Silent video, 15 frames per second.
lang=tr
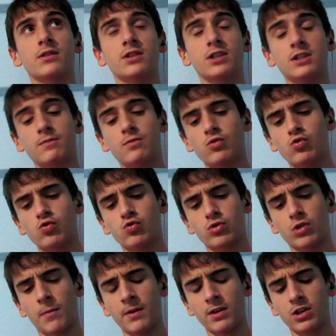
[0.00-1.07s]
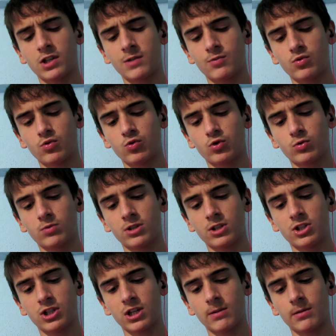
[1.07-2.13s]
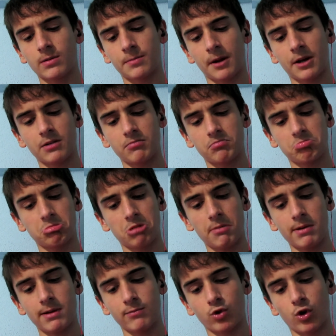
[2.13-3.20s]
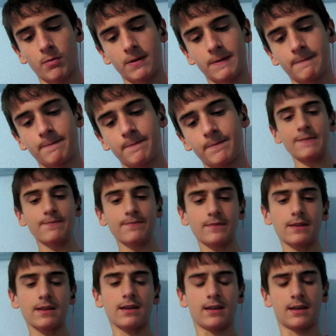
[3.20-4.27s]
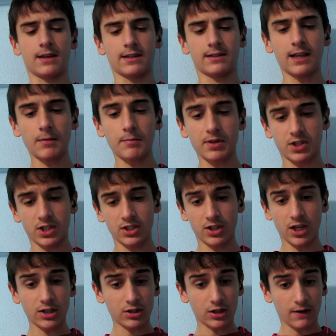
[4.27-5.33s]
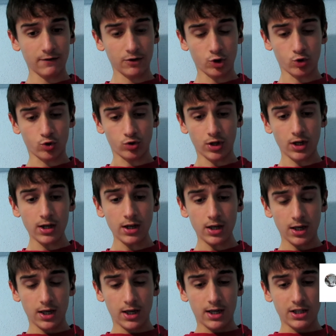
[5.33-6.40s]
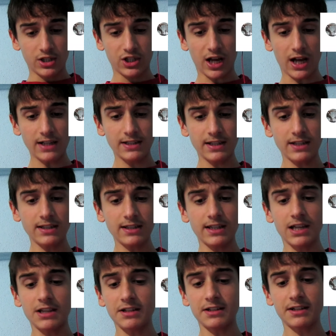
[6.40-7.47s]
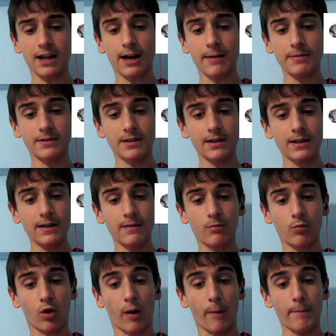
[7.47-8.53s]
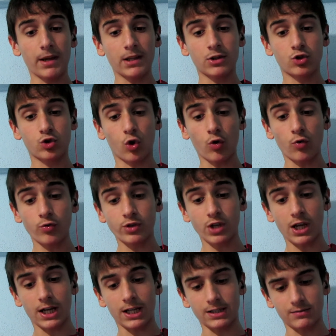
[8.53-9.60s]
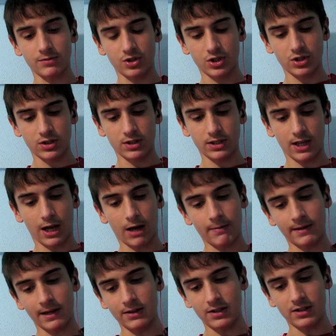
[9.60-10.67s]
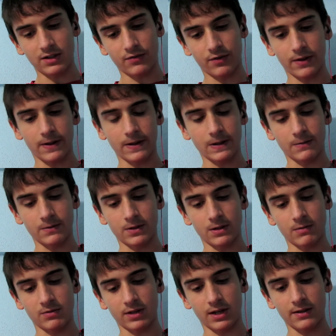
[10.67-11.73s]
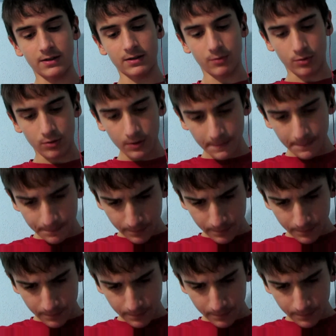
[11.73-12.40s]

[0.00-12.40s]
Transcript: Hiçbirini demek ki hiçbir YouTuber geçikememiş. Ben ne bileyim görmedim. Ee, tek başına Detran videosunda çalsaydın gelirdik abi diye Muhammed Şov şey yazmış. Abi gelirdik falan anlamında demiş. Anladım onu.